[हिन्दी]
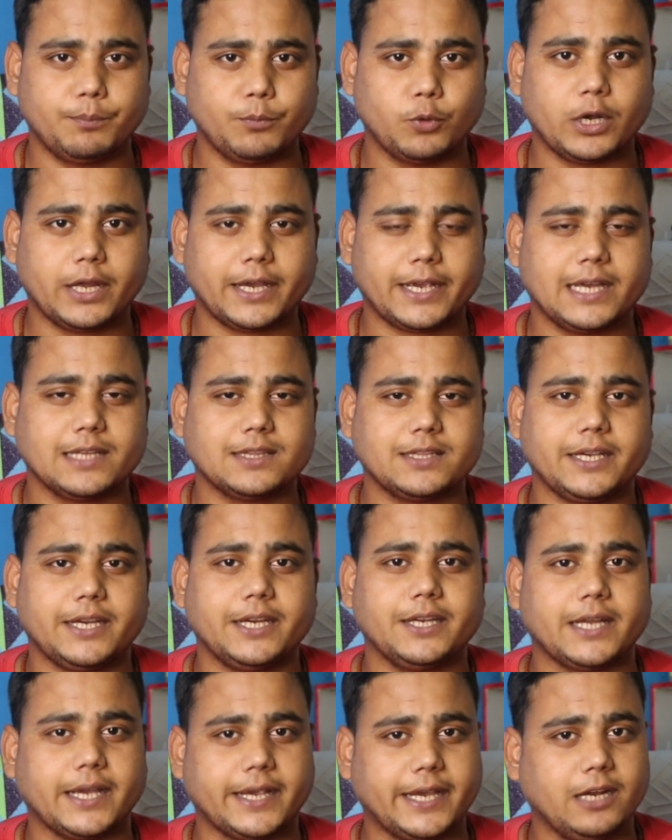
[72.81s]
बोला गया था
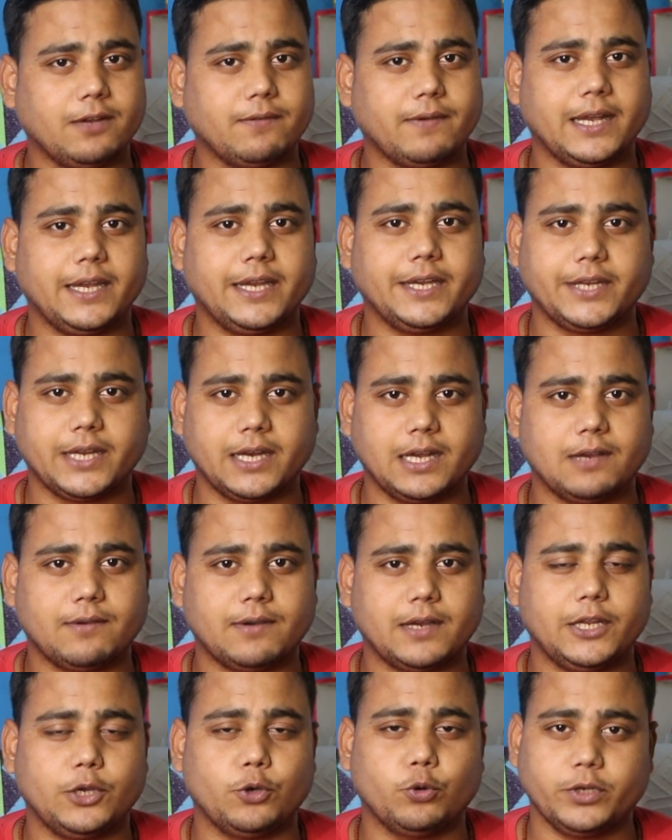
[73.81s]
कि ढकेल वाले ठेला
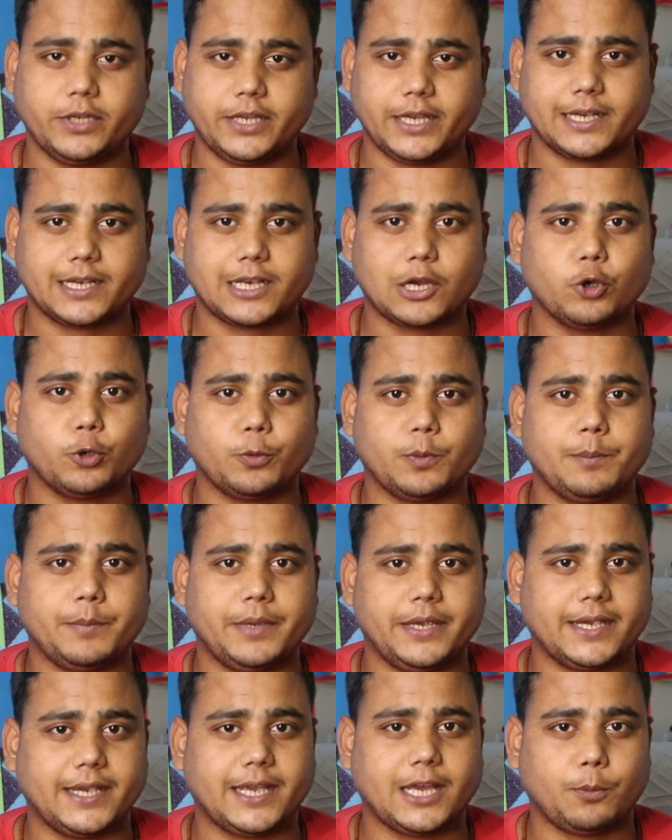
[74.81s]
वाले उनके अकाउंट में हम
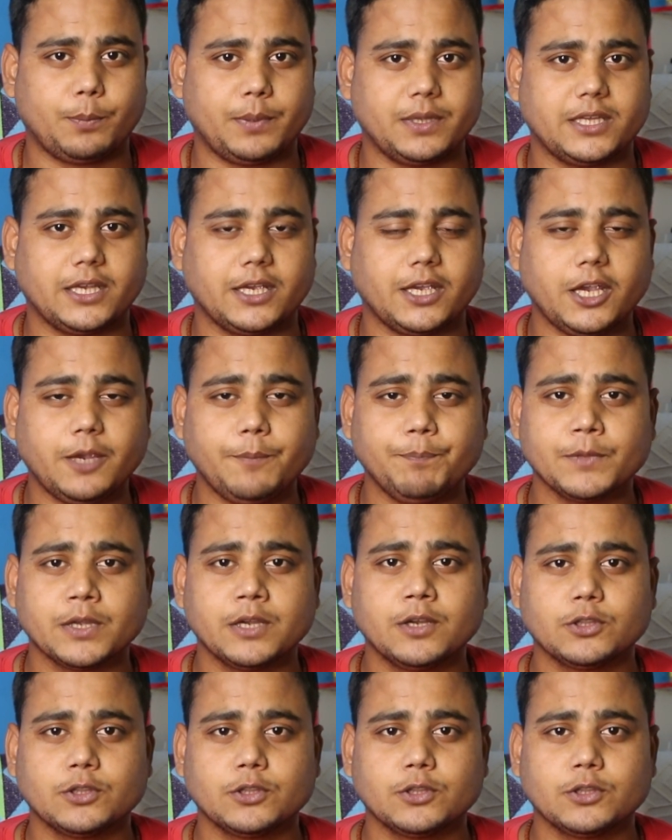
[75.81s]
एक हज़ार रुपये देंगे